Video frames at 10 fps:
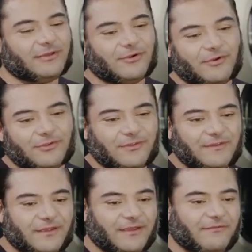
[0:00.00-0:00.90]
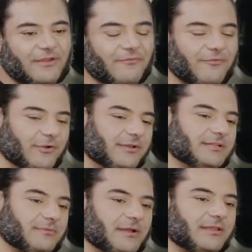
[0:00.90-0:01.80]
Und äh, wir haben
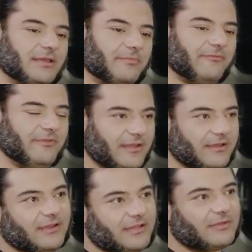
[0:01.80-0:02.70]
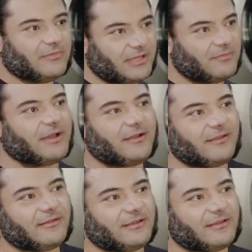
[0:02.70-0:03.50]
Folgendes gemacht. Ich habe vier Gerichte mitgebracht.